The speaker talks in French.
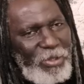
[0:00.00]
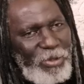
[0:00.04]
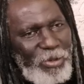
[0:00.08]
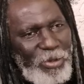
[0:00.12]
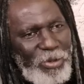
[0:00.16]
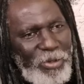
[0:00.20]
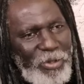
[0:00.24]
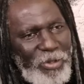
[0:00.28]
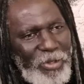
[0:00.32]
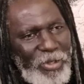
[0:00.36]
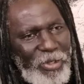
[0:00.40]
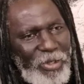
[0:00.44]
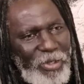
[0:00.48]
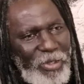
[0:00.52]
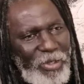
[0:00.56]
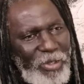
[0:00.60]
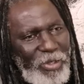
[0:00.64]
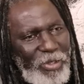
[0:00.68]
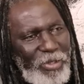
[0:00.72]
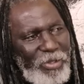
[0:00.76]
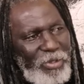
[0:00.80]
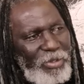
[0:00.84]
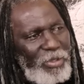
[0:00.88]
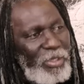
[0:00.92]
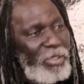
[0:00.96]
donc
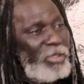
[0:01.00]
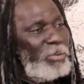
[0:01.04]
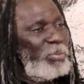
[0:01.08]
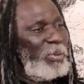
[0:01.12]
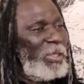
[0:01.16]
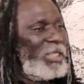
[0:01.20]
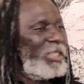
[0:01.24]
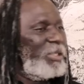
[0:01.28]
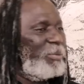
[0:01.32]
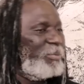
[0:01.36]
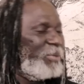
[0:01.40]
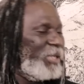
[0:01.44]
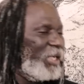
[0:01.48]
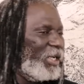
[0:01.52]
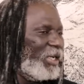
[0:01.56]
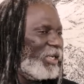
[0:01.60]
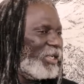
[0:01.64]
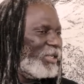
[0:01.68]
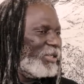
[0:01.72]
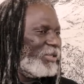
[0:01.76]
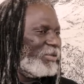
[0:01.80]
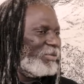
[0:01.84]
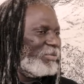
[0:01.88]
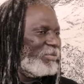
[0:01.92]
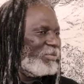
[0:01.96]
euh, ça se passait bien,
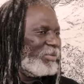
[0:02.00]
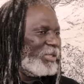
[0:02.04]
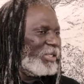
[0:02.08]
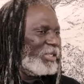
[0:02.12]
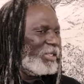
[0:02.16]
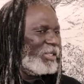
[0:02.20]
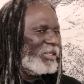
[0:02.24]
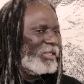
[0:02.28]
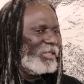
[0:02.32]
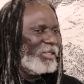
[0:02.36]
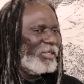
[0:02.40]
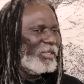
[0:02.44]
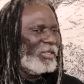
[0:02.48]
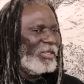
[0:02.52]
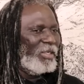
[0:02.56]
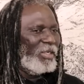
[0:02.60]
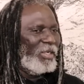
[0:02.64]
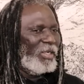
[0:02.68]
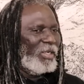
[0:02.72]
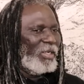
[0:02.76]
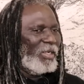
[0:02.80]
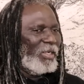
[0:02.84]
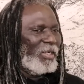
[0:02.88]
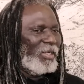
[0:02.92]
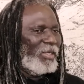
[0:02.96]
mais
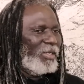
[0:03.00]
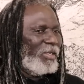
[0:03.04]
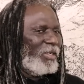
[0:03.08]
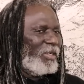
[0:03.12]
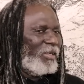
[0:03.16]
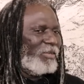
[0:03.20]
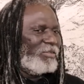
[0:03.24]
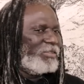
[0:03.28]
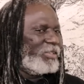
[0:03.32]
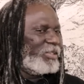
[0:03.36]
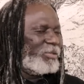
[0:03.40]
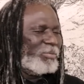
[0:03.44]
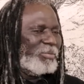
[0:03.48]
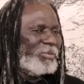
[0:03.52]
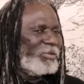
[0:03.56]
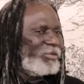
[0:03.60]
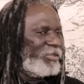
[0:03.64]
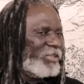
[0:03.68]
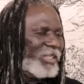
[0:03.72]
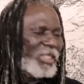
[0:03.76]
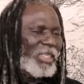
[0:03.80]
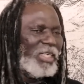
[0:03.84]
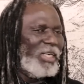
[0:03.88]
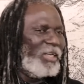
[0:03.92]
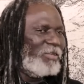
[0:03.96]
en fait, mon
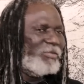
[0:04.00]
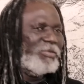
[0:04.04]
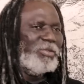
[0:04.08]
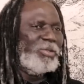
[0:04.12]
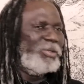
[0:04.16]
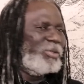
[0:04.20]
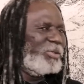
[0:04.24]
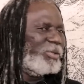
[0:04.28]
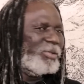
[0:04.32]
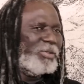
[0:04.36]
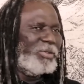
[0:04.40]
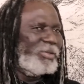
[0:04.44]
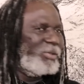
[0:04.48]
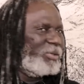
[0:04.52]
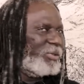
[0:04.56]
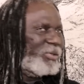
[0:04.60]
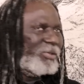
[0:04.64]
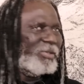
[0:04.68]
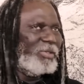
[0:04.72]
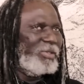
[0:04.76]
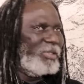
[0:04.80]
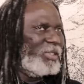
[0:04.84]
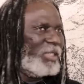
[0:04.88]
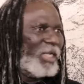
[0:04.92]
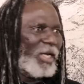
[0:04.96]
frère, il a vu
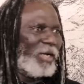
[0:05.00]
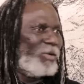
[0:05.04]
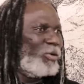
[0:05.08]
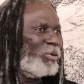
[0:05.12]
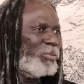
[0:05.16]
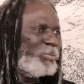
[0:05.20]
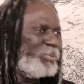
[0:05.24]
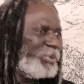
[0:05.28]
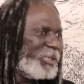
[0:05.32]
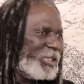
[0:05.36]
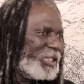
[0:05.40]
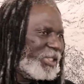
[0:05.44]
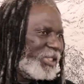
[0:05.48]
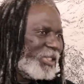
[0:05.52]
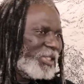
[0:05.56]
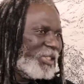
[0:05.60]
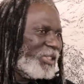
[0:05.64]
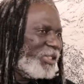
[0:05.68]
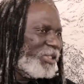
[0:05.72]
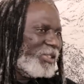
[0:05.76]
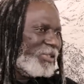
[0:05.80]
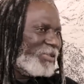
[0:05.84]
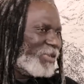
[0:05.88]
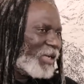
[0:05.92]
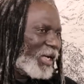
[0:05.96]
que, il a
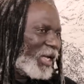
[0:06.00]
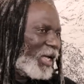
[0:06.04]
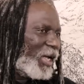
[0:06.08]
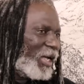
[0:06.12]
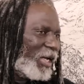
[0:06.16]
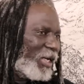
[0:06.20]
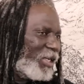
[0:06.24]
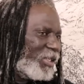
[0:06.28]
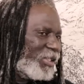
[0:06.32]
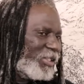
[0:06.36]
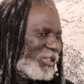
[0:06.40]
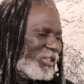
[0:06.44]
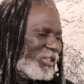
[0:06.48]
compris, voilà.